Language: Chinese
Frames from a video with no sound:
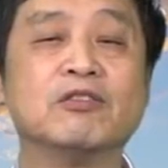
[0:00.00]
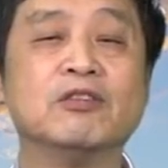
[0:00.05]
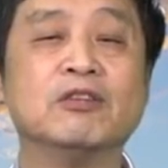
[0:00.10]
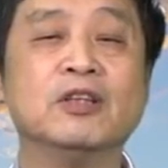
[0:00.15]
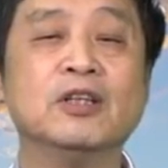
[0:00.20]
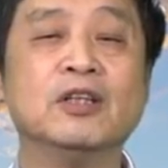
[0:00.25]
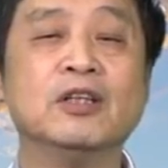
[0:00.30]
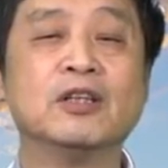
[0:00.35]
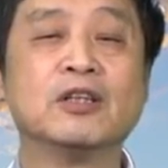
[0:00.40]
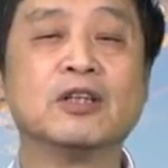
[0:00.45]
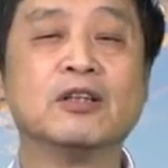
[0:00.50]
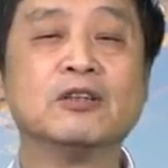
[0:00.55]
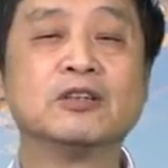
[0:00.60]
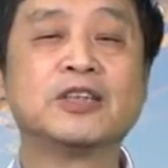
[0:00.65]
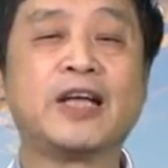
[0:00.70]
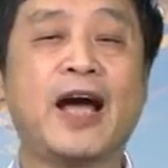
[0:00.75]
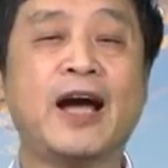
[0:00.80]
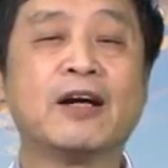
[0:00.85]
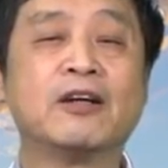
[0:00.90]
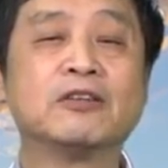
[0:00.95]
物，都
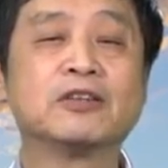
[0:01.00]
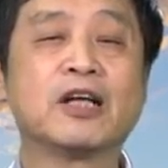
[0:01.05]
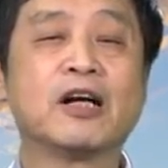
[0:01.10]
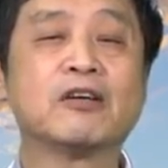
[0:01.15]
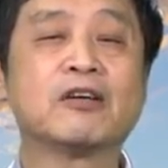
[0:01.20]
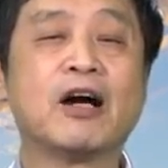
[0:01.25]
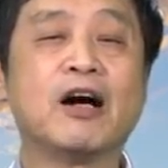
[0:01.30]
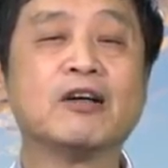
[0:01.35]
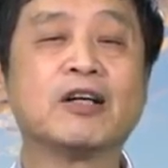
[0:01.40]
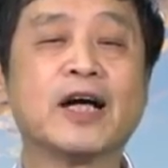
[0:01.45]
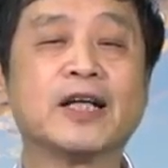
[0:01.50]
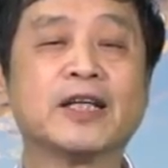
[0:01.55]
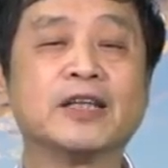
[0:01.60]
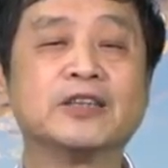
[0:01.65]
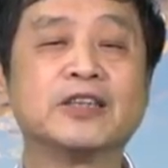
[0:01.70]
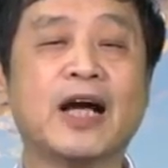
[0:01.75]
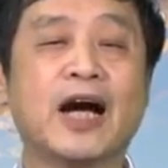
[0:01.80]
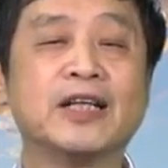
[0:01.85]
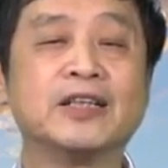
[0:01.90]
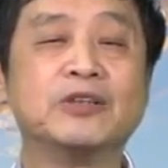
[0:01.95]
先后到高岗
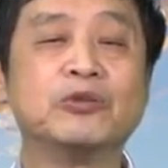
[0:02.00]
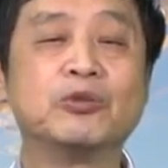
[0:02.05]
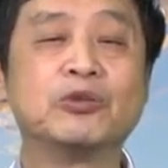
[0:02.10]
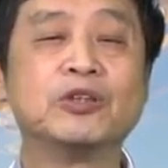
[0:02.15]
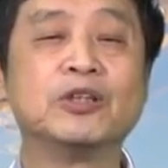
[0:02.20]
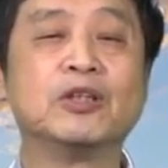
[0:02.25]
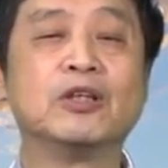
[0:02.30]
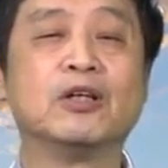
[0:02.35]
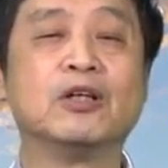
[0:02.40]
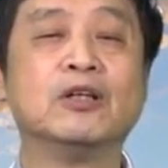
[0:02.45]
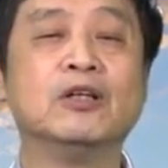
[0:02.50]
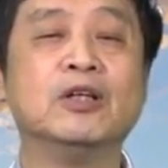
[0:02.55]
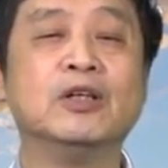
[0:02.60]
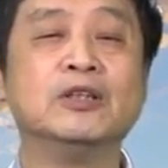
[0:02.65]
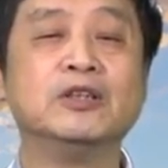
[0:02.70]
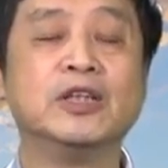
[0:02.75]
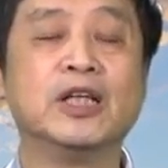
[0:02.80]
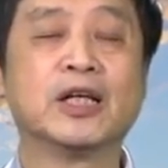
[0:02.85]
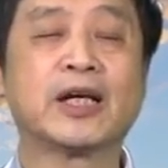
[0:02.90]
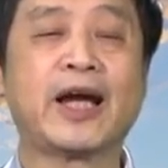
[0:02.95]
的家里去了，
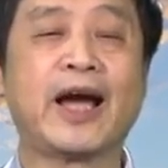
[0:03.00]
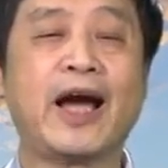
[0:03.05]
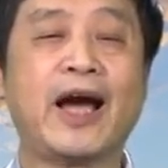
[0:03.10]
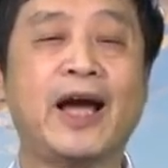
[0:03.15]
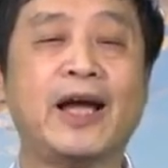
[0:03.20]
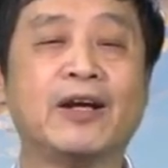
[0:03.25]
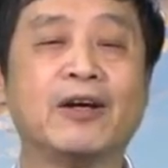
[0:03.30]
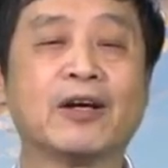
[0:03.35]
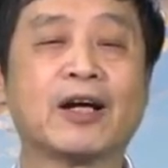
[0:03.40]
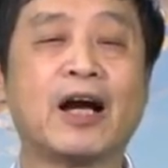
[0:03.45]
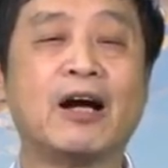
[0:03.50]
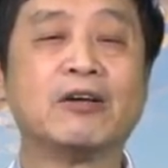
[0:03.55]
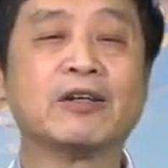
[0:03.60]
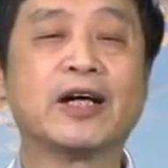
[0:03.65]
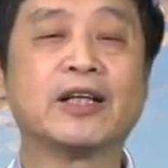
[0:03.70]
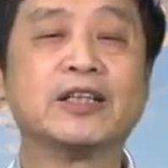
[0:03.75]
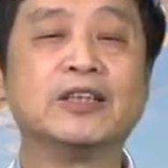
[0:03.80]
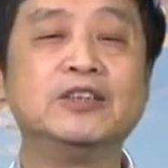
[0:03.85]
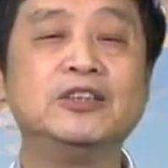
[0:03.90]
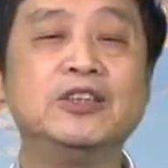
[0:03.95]
也看了高
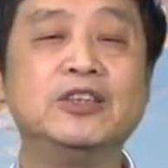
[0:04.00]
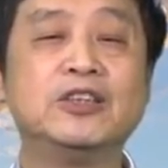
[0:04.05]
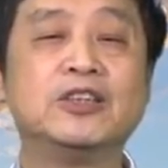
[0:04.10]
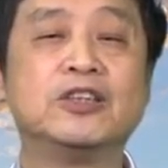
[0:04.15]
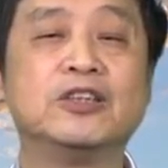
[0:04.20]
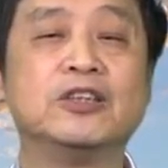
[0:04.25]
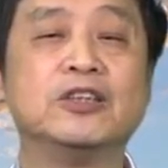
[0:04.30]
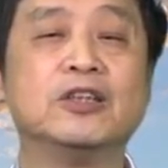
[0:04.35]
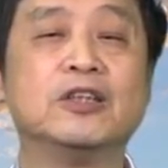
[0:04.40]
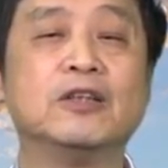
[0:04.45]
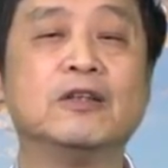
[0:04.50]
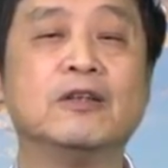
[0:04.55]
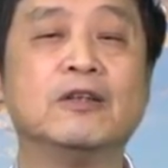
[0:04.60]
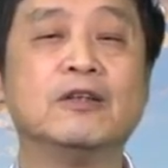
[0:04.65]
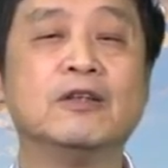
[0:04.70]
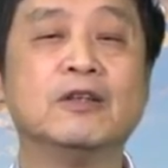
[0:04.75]
岗的遗体。